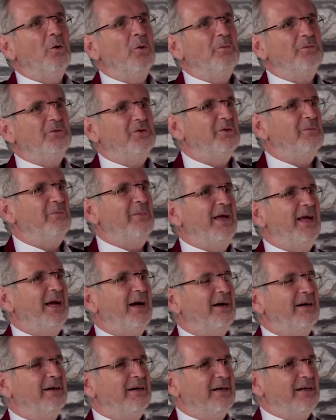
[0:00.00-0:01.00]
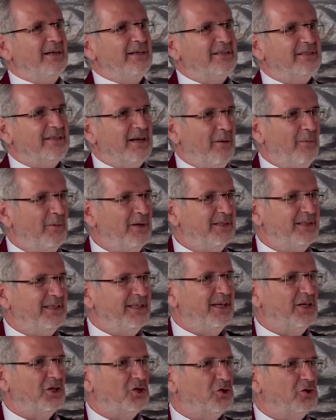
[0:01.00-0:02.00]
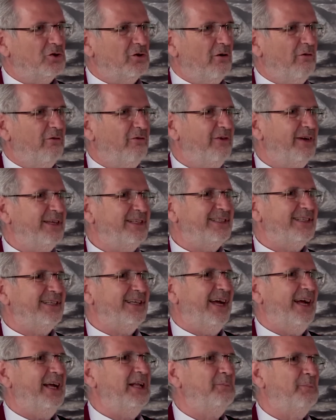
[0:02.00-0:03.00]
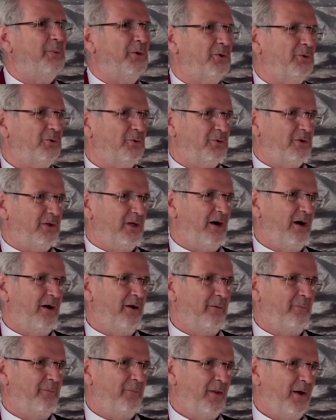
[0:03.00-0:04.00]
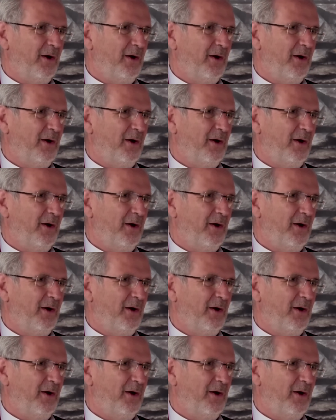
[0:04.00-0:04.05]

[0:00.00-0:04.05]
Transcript: umso mehr sammeln sich Stoffwechselendprodukte an.